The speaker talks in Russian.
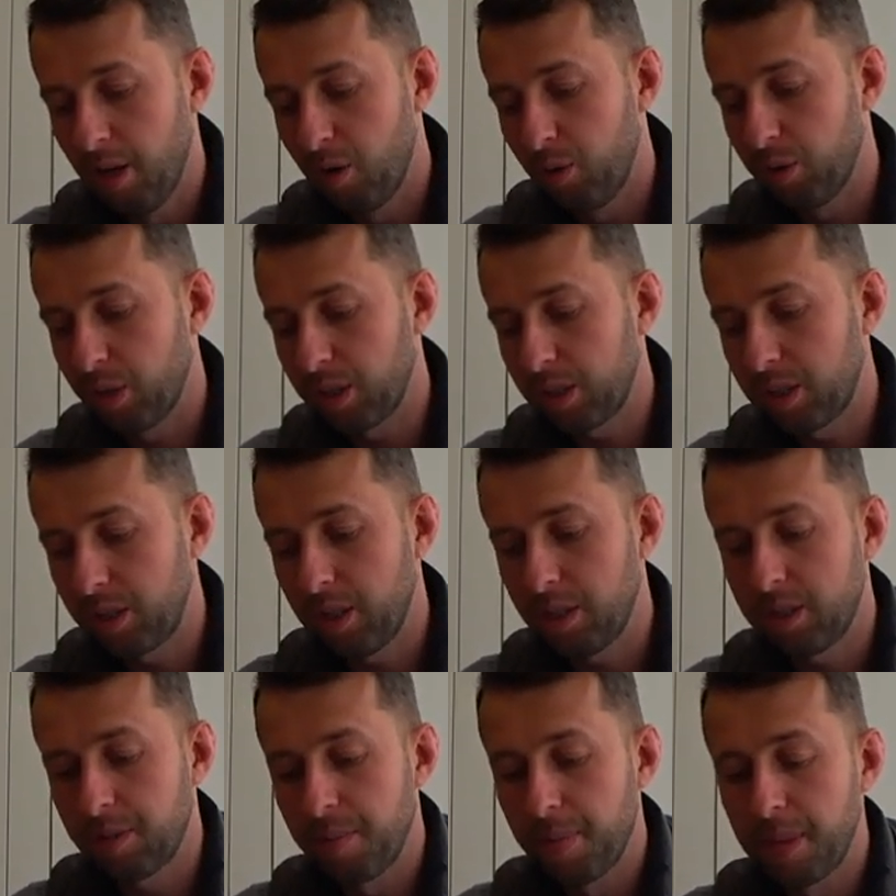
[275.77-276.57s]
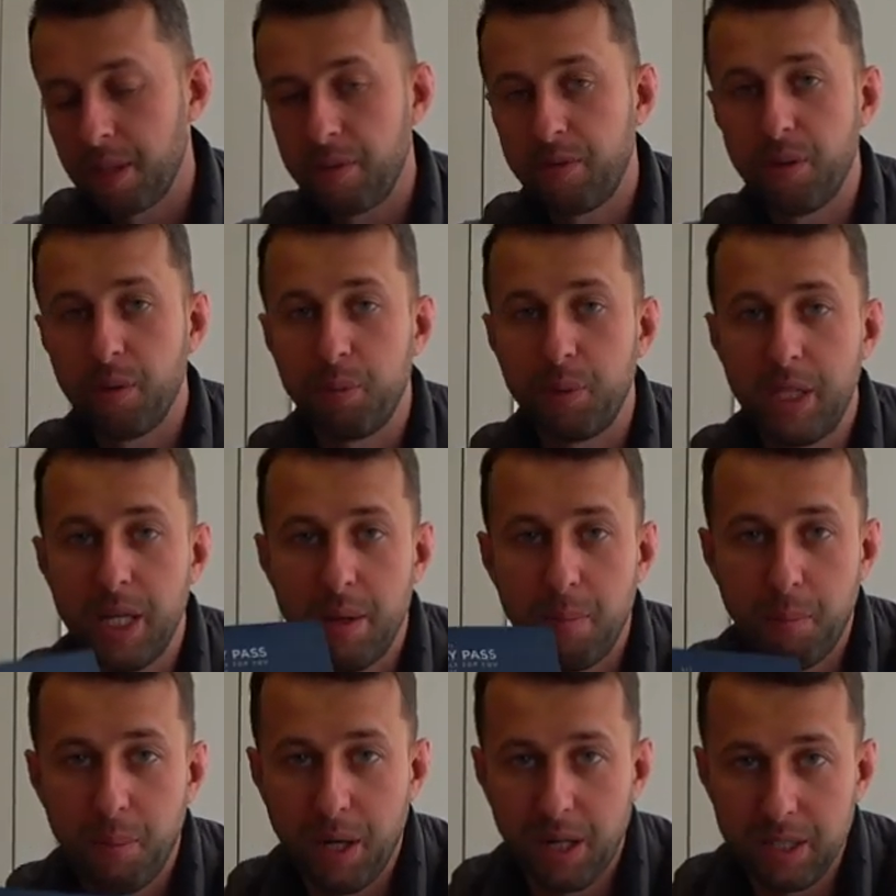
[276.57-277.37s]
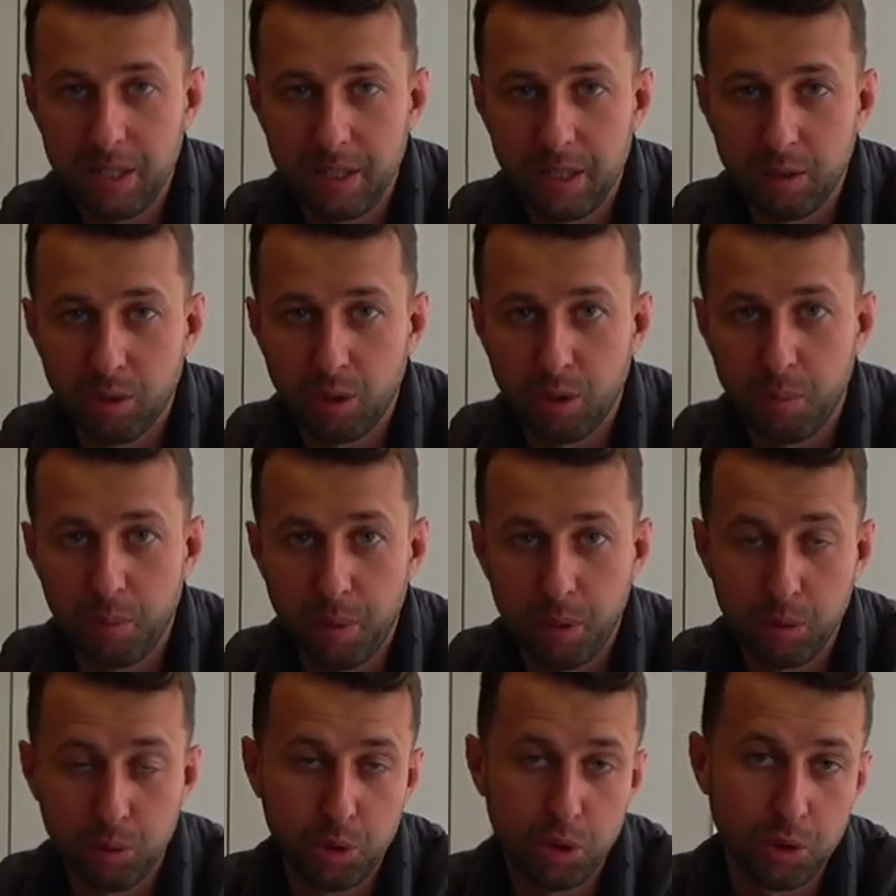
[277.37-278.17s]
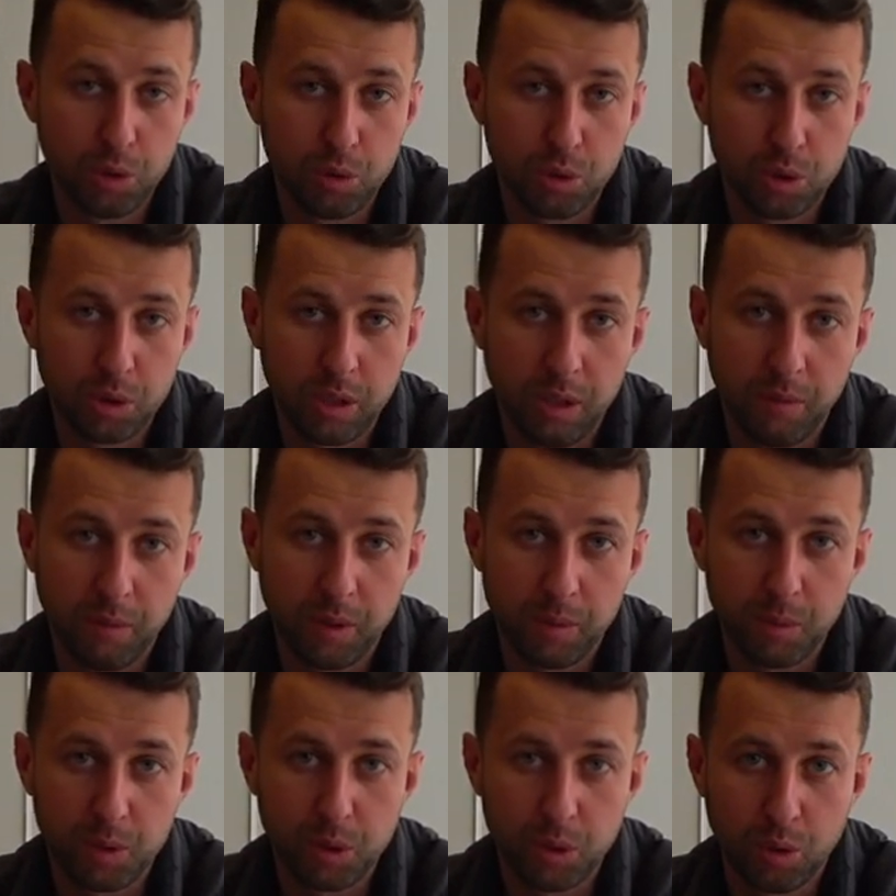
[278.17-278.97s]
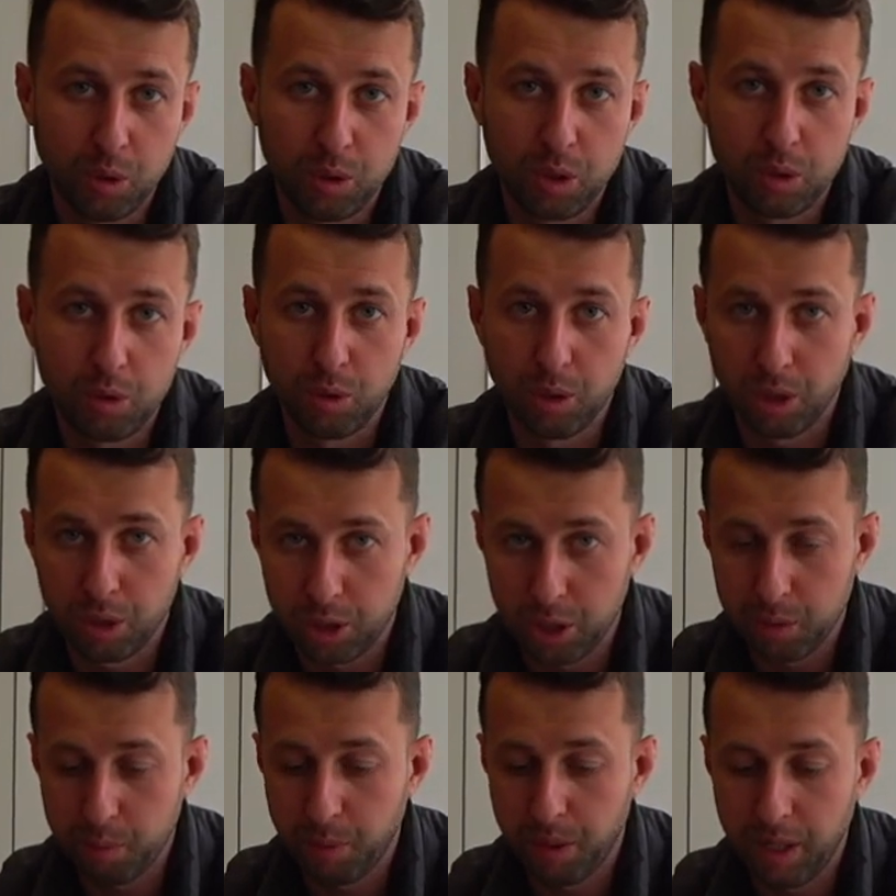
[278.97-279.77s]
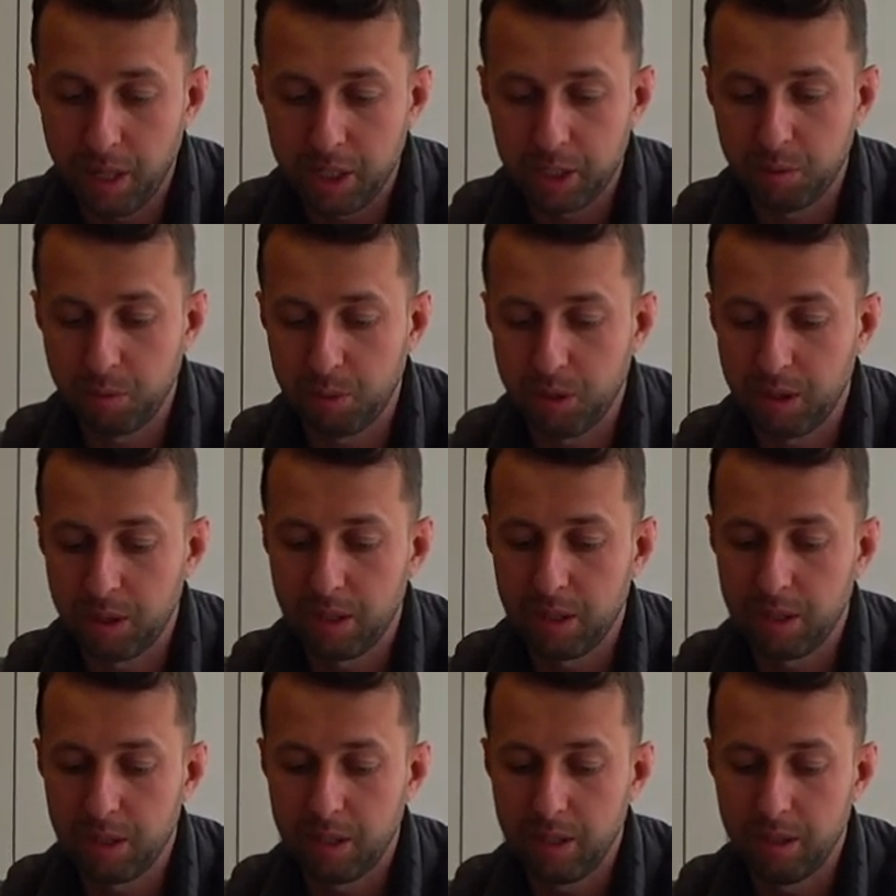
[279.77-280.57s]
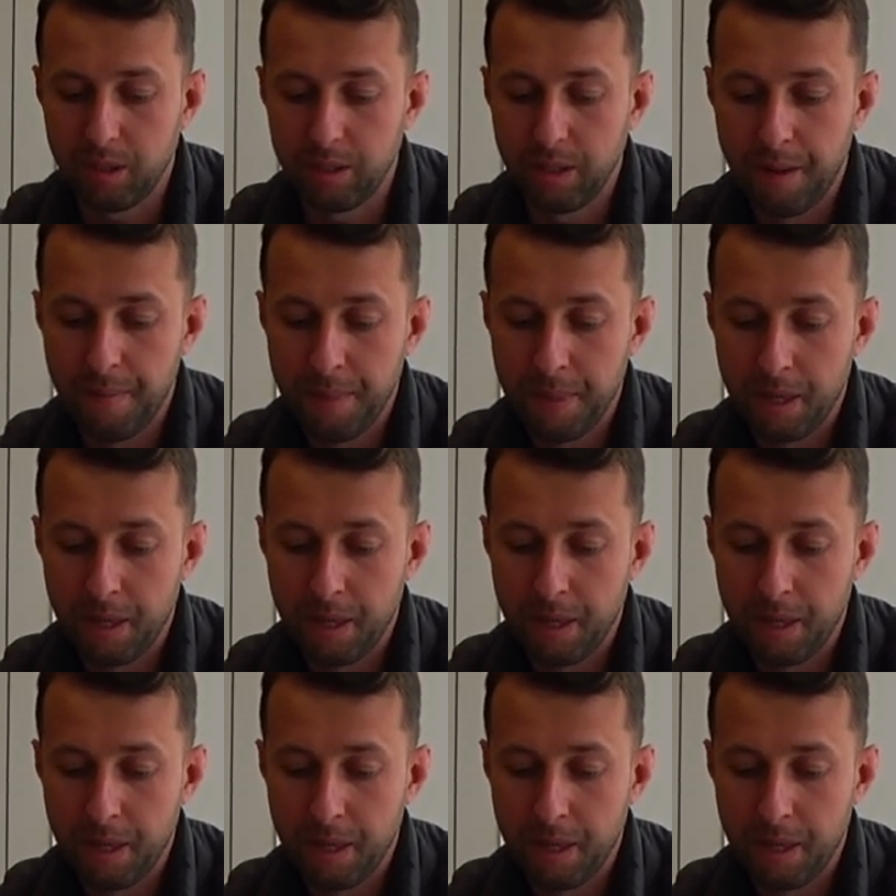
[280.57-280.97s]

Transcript: У нас есть VIP Day Pass, который получить нужно на информационной стойке. Сейчас покажем, где это сделать.